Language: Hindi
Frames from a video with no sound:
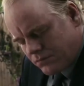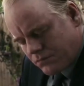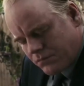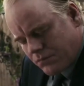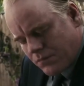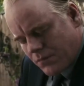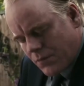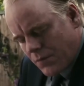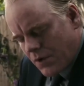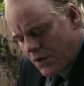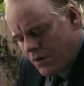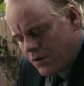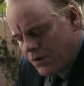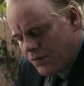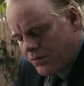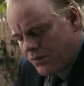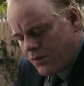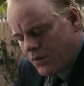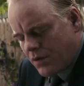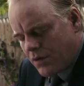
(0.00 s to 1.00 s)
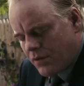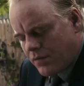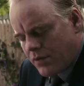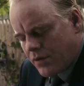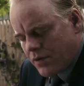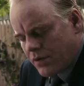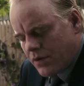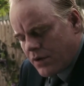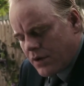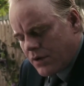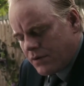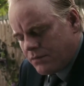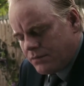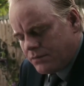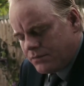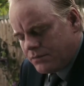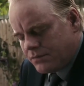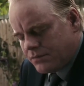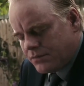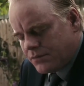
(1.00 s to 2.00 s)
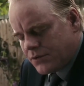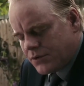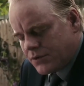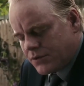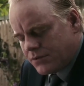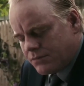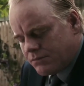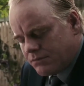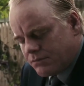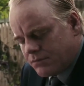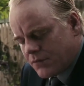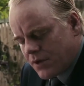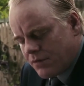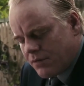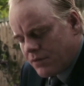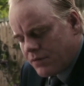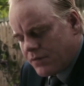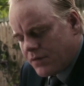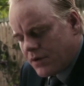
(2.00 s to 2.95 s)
ने कहा कि कभी भी मैं तुम्हारी फैमिली का हिस्सा ही नहीं था